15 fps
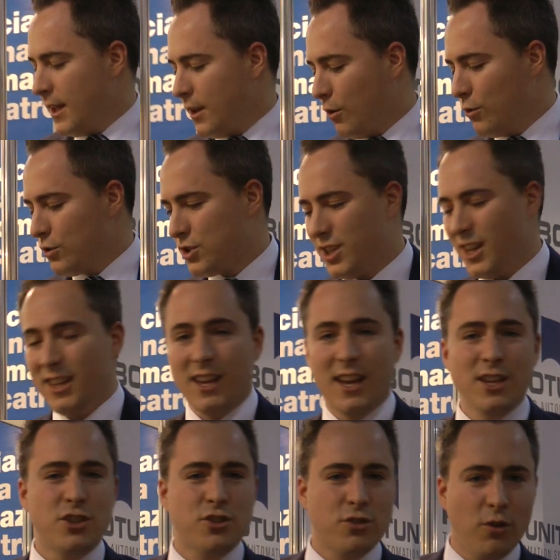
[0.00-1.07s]
consegna
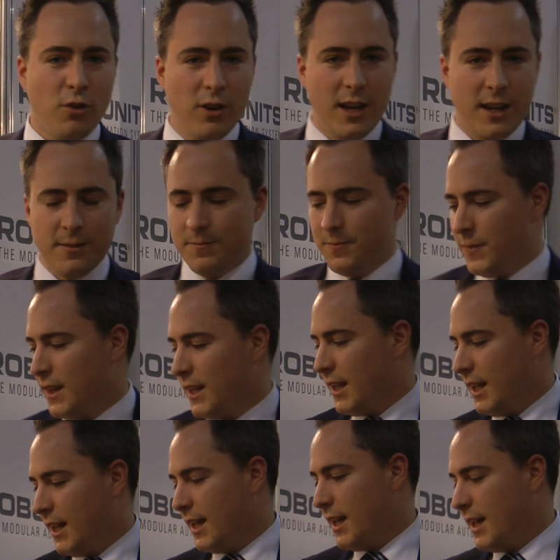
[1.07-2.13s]
in sole
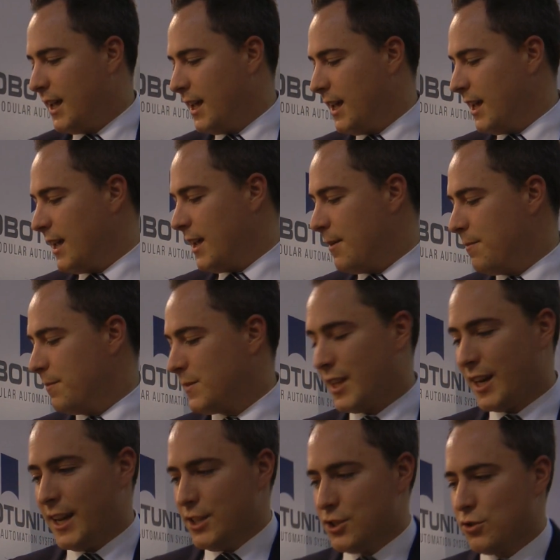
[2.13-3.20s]
Ehm,
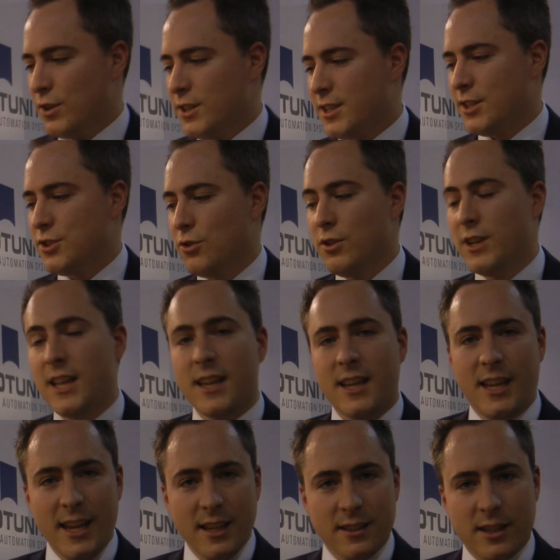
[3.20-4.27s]
in soli tre giorni
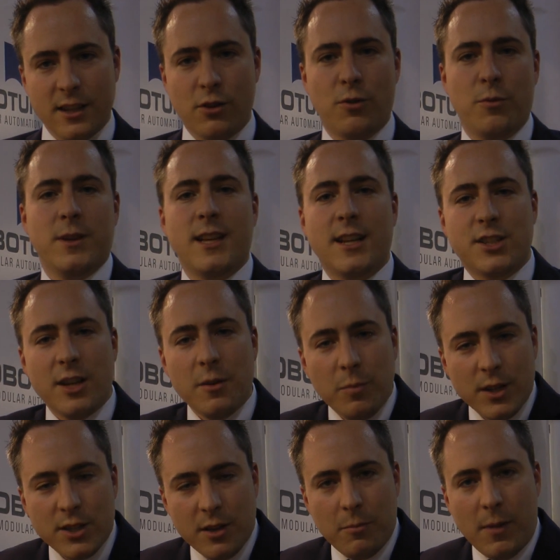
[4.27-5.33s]
kit come dal
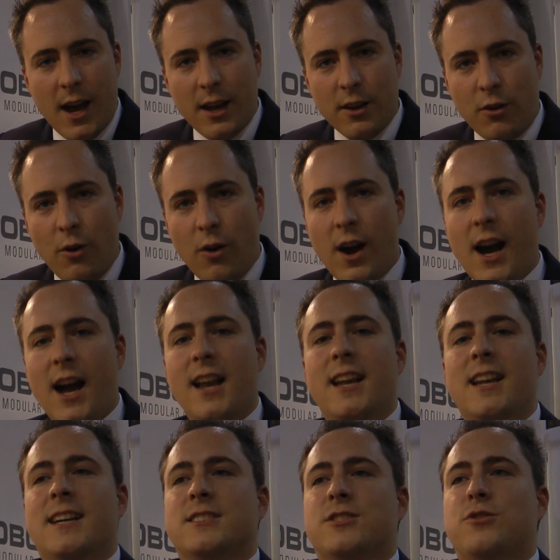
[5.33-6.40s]
semplice banco
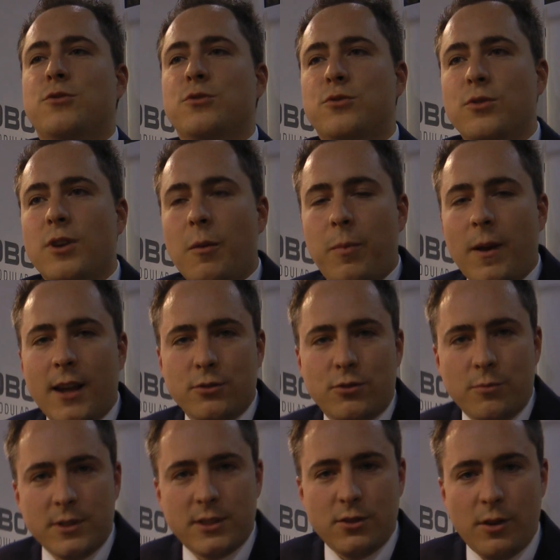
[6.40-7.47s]
alla struttura per
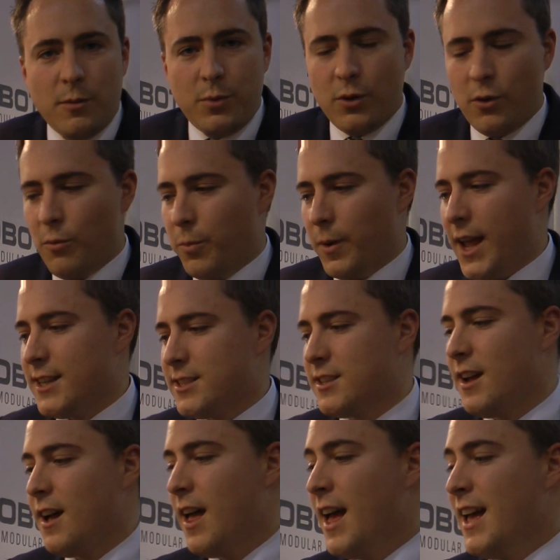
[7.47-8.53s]
l'automazione più
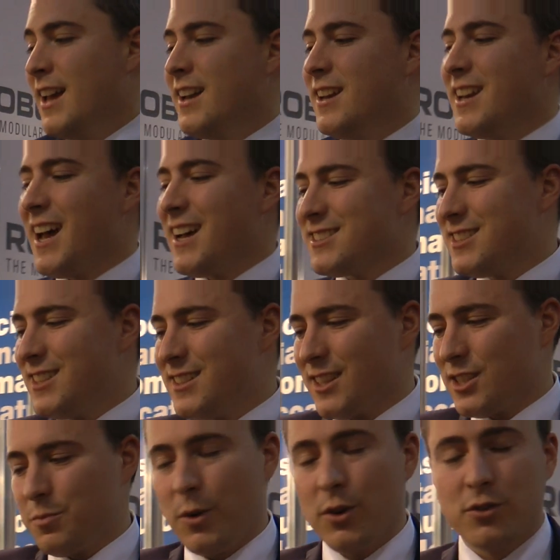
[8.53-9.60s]
complessa, nastri di
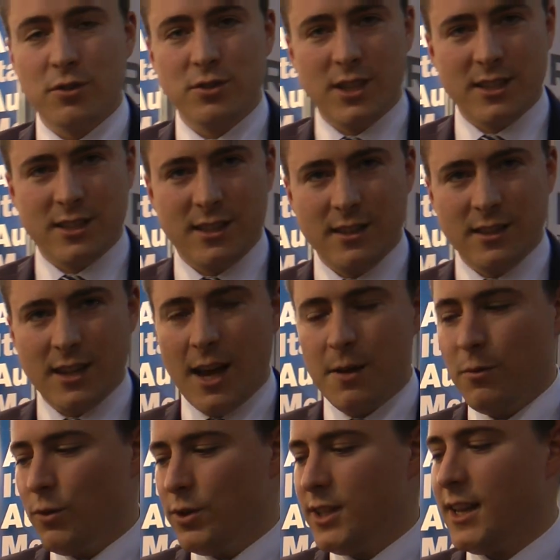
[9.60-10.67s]
trasporto just in
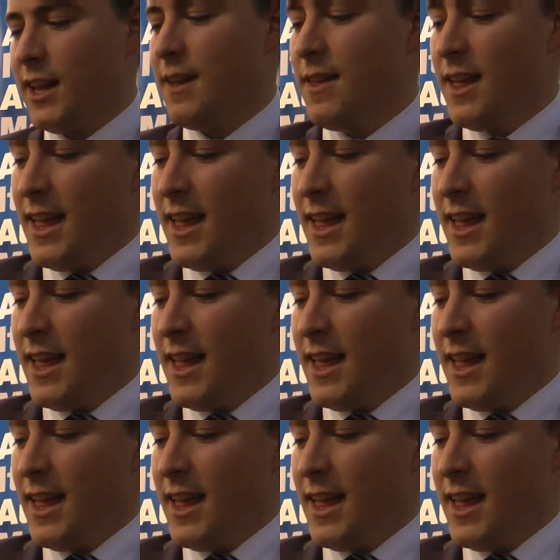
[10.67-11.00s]
time vuol dire